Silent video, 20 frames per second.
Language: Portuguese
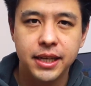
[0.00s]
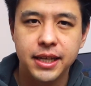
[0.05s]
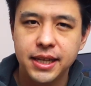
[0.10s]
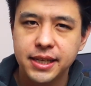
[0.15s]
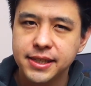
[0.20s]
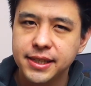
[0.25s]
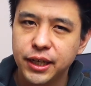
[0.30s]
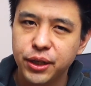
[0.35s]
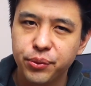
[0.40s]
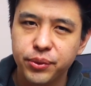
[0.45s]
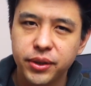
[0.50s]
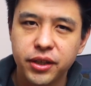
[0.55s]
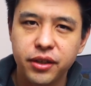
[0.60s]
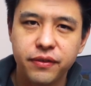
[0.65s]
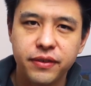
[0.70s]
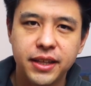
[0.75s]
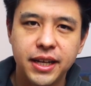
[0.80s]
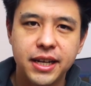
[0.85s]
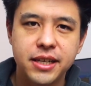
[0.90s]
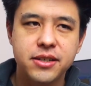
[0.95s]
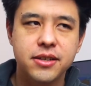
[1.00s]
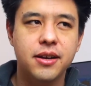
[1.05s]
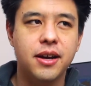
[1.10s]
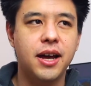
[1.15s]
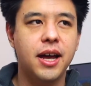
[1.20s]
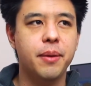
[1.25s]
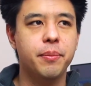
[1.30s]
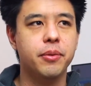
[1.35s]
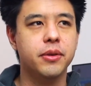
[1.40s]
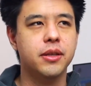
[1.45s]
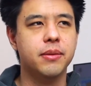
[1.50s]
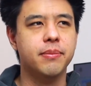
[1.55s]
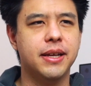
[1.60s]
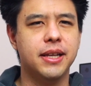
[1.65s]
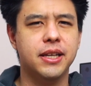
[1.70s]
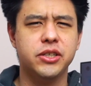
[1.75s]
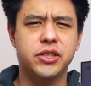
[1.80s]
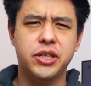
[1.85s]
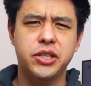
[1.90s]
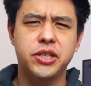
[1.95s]
E a segunda novidade, a Apple
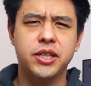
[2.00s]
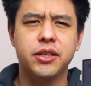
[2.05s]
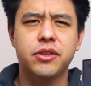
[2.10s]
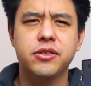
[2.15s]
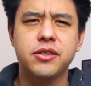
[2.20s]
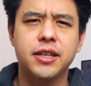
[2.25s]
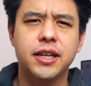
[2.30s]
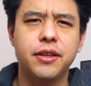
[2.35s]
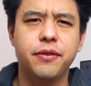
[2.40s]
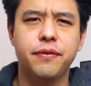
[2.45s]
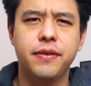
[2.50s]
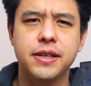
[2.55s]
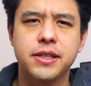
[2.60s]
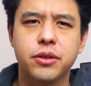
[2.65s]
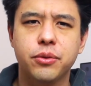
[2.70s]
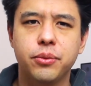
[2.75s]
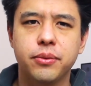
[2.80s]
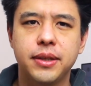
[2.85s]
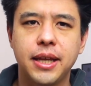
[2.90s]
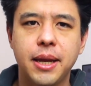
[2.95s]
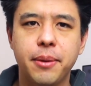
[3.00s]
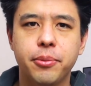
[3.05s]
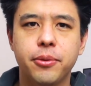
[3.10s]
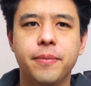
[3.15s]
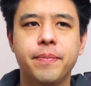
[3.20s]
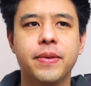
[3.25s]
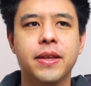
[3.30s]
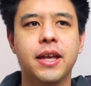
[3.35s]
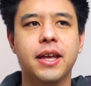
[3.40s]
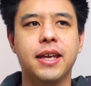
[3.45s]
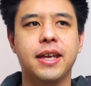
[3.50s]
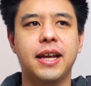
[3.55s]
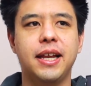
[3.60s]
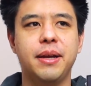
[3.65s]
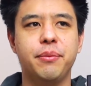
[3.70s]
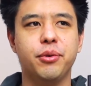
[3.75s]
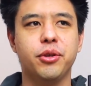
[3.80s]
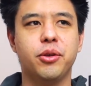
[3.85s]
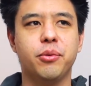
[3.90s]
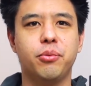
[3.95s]
ela já tinha anunciado faz algum tempo e ela
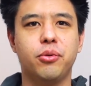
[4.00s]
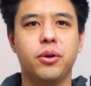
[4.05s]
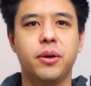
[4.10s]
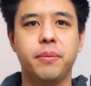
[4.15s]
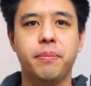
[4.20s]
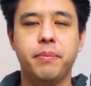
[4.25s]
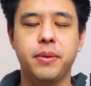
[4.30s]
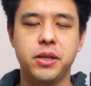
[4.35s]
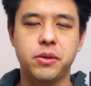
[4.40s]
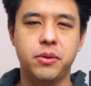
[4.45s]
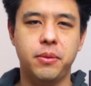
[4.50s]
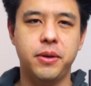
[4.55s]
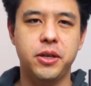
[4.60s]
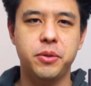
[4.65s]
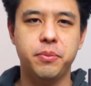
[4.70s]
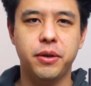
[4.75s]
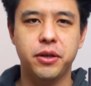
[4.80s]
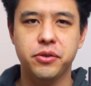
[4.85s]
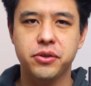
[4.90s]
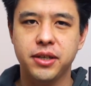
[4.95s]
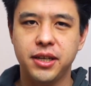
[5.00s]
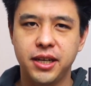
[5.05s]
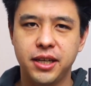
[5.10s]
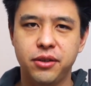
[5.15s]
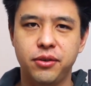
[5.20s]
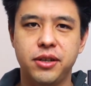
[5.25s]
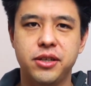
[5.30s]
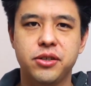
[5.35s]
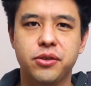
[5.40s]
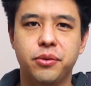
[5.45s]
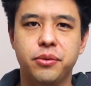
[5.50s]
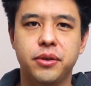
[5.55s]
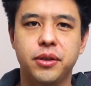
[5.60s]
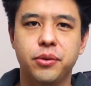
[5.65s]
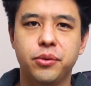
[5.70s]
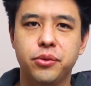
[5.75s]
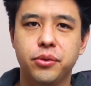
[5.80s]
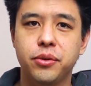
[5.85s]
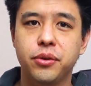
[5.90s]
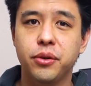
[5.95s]
é muito boa, principalmente para os criadores de
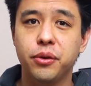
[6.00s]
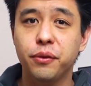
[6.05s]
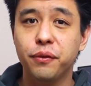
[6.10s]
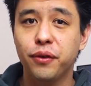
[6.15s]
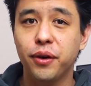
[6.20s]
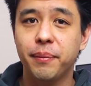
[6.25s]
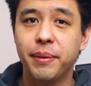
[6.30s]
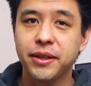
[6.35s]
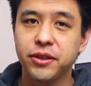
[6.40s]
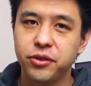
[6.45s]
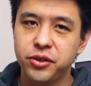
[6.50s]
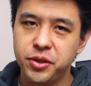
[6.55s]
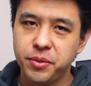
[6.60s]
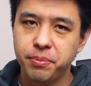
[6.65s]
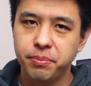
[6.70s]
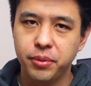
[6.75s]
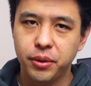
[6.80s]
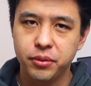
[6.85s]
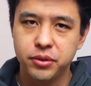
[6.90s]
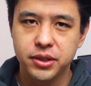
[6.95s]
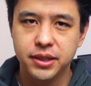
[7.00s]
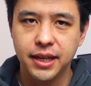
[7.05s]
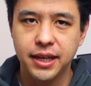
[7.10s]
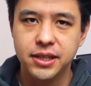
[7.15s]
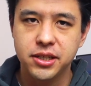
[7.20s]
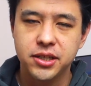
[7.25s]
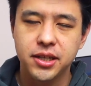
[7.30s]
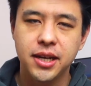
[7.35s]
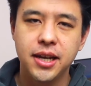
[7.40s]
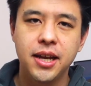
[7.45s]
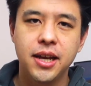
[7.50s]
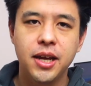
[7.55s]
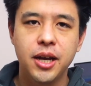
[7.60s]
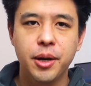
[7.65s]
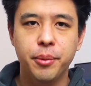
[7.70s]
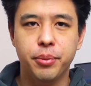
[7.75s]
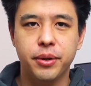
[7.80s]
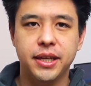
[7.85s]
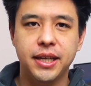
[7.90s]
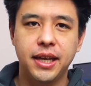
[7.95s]
conteúdo no formato de podcast
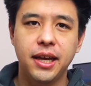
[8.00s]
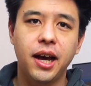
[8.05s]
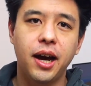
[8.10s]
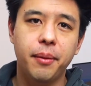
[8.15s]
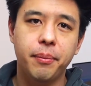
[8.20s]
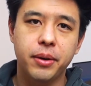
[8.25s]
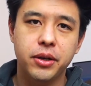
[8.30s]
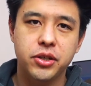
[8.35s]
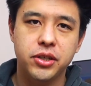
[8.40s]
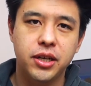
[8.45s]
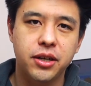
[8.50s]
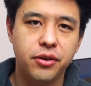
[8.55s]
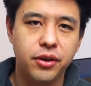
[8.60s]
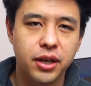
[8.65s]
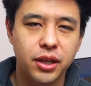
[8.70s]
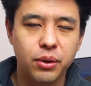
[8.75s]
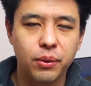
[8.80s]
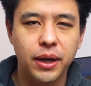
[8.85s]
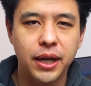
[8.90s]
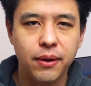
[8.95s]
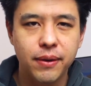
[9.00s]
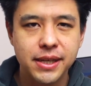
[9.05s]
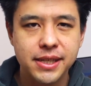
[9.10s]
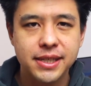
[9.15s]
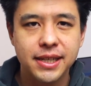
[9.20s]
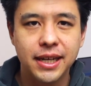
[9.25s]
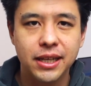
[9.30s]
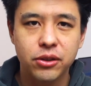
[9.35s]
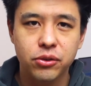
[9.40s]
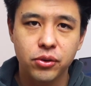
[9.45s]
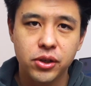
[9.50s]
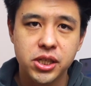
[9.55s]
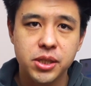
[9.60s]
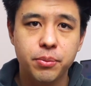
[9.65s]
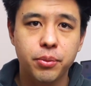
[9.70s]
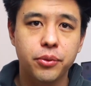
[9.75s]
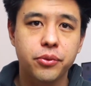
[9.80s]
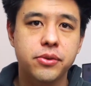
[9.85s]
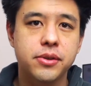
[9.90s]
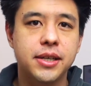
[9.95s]
porque a partir agora do iOS
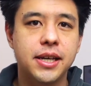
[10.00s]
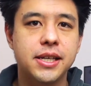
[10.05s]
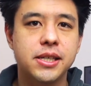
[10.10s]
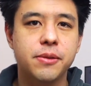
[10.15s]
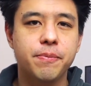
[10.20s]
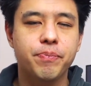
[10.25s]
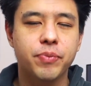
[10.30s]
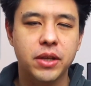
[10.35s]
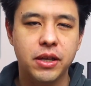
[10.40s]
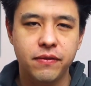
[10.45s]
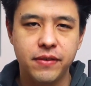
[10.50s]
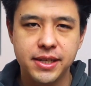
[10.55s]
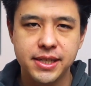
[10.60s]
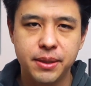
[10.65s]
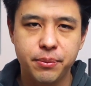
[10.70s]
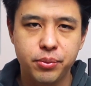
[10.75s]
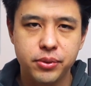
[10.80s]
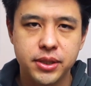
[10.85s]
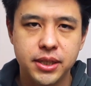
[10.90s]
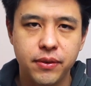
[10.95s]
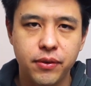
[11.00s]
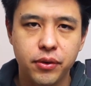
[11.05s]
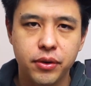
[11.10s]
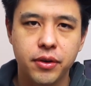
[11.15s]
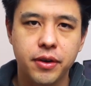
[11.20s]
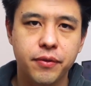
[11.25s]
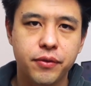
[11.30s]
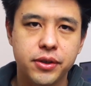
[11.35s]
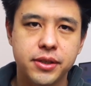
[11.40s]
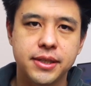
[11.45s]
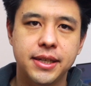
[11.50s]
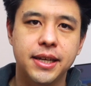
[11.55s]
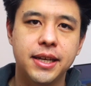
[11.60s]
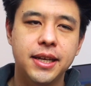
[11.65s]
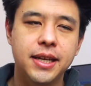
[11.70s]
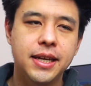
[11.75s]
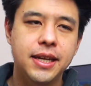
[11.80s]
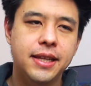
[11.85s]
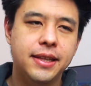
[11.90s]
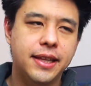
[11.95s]
14.6 vai ser possível que você
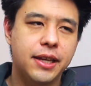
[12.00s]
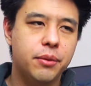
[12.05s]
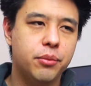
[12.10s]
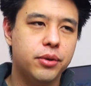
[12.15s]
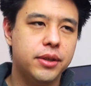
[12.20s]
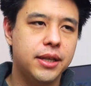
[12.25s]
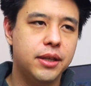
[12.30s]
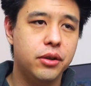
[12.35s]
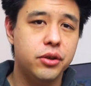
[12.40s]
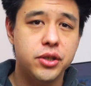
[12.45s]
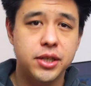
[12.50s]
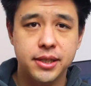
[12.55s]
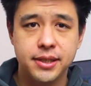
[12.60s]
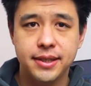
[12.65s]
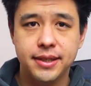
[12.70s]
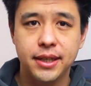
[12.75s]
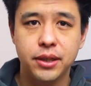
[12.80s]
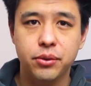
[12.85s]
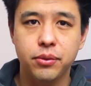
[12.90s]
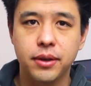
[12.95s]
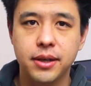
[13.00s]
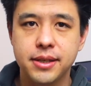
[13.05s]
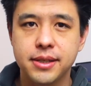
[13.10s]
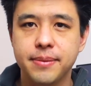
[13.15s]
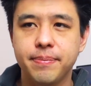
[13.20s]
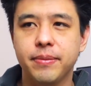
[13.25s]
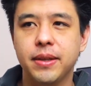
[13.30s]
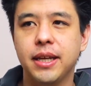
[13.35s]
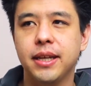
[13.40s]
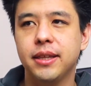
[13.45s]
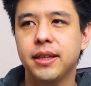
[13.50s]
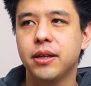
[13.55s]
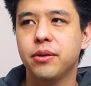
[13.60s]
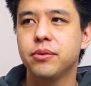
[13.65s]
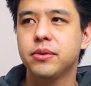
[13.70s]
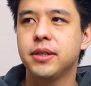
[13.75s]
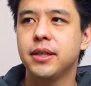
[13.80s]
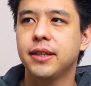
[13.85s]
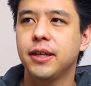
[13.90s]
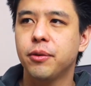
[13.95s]
tenha um modelo de assinaturas.
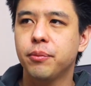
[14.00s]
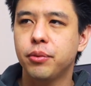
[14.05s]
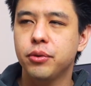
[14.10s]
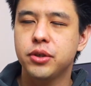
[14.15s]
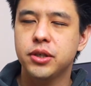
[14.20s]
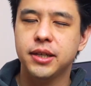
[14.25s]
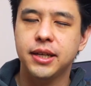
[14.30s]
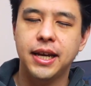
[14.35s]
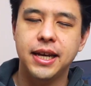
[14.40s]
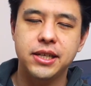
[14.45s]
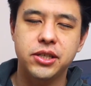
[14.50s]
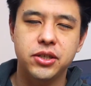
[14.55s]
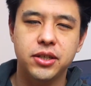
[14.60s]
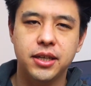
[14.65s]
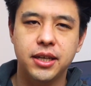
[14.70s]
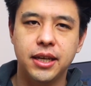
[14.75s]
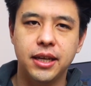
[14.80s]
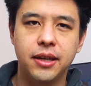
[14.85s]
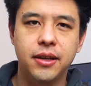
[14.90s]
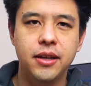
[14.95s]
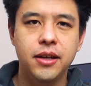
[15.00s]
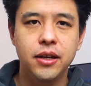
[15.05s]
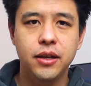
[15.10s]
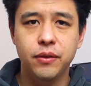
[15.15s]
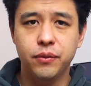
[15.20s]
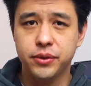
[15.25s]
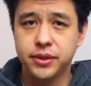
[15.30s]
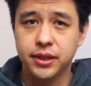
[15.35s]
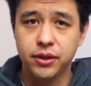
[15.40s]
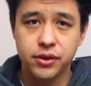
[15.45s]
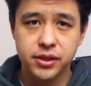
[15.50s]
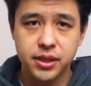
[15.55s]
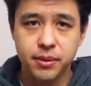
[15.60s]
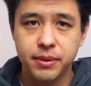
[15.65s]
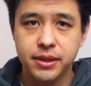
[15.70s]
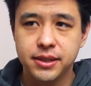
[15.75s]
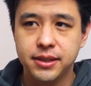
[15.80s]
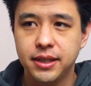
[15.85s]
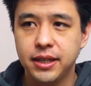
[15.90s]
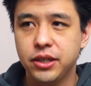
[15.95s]
Então, se tem um podcast que você gosta
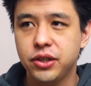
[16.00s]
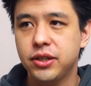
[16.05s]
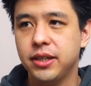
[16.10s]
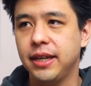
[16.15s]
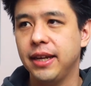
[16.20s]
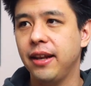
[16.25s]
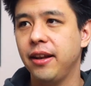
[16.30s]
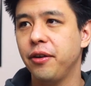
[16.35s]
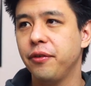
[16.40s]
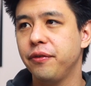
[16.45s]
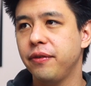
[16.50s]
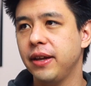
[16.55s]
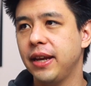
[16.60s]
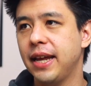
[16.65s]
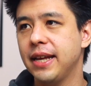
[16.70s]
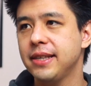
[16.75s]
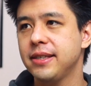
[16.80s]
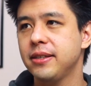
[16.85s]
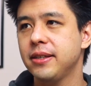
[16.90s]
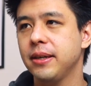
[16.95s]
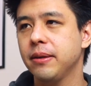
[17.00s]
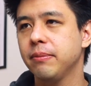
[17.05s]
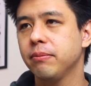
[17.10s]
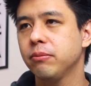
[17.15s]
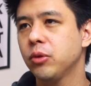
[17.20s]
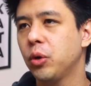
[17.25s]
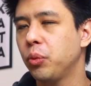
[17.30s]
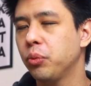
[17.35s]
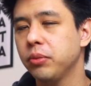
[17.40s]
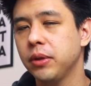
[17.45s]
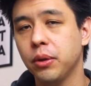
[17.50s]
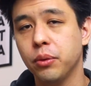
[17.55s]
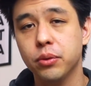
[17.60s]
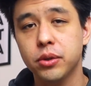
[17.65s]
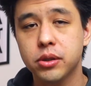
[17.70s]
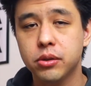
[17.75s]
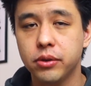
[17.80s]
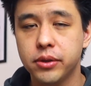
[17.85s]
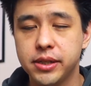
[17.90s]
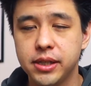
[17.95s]
bastante e ele oferece conteúdo
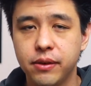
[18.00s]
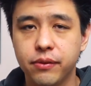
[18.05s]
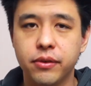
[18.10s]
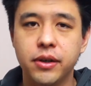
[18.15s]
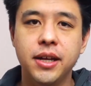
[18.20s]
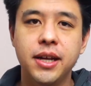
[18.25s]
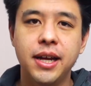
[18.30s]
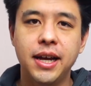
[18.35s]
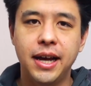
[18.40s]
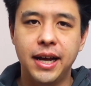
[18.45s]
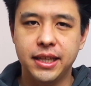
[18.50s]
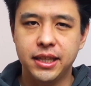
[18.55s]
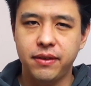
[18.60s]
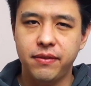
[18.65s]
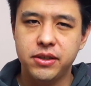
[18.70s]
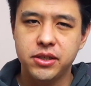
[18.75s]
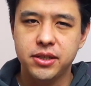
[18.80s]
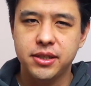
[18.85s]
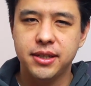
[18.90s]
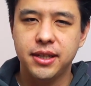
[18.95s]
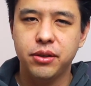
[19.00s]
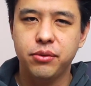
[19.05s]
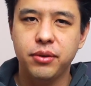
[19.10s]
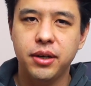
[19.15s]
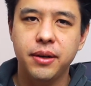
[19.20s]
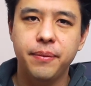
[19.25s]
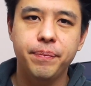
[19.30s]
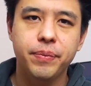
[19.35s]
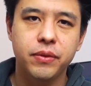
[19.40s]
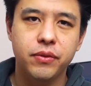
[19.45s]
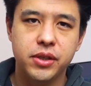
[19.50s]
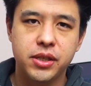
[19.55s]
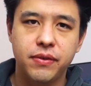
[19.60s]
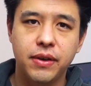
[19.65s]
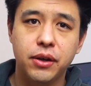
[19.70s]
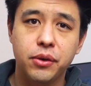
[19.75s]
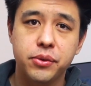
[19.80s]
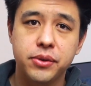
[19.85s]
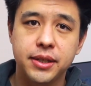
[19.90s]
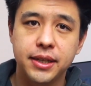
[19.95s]
exclusivo através de assinatura você
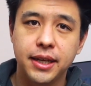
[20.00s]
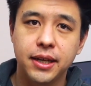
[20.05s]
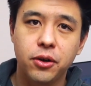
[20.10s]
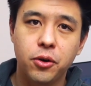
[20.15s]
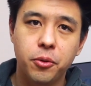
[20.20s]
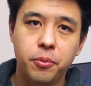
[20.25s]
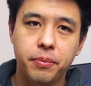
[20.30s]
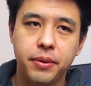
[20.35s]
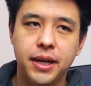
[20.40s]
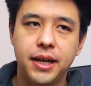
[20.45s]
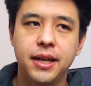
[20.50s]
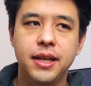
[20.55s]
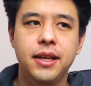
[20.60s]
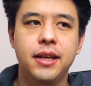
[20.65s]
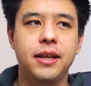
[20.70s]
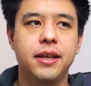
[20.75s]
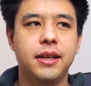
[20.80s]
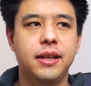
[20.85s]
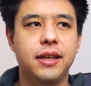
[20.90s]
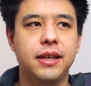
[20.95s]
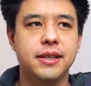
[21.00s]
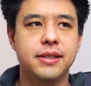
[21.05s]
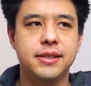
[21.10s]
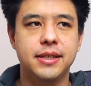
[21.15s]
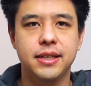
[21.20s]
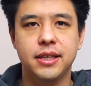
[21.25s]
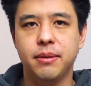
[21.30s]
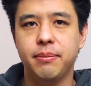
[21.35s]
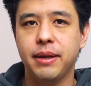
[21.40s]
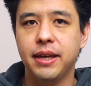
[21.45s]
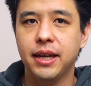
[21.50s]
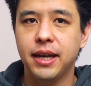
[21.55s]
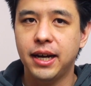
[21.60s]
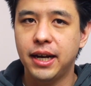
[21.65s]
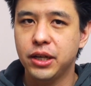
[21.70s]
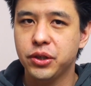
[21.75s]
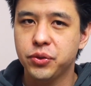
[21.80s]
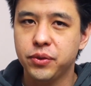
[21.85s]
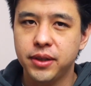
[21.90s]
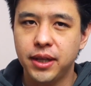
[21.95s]
vai conseguir comprar e assim também
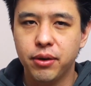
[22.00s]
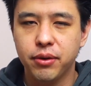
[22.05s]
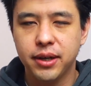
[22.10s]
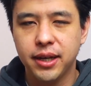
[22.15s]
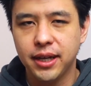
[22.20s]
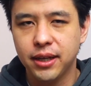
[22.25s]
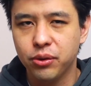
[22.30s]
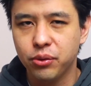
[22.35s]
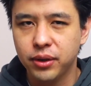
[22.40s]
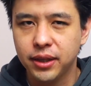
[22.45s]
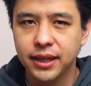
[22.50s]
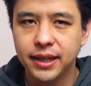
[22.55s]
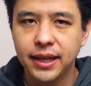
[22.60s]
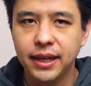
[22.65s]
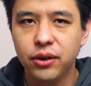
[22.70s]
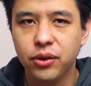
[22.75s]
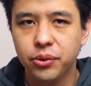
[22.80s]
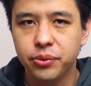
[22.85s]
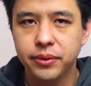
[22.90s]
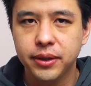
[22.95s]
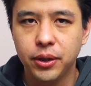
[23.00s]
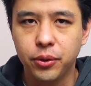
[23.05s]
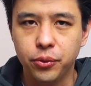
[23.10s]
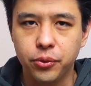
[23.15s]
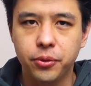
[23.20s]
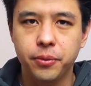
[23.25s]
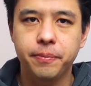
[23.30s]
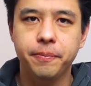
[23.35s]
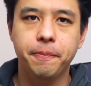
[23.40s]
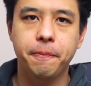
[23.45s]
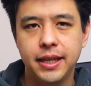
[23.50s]
ajudar o criador daquele conteúdo.